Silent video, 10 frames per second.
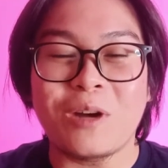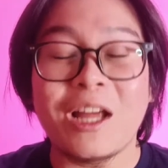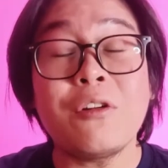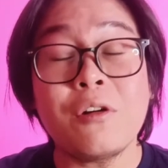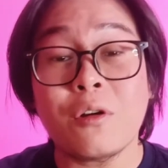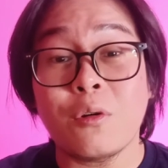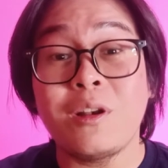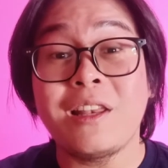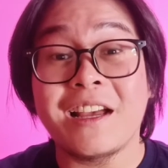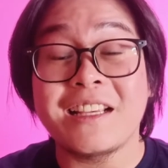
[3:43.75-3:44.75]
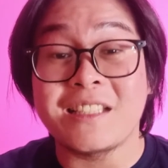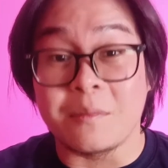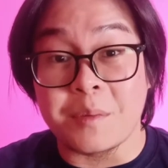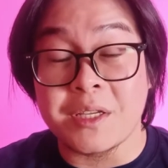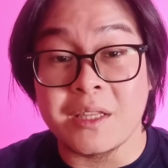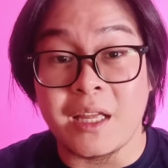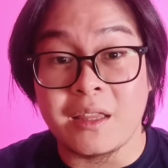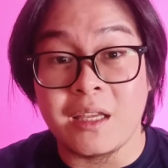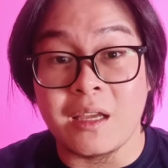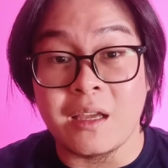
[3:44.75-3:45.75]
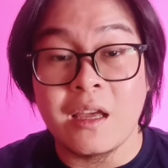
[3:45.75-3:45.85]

ano ang role ng isang presidente.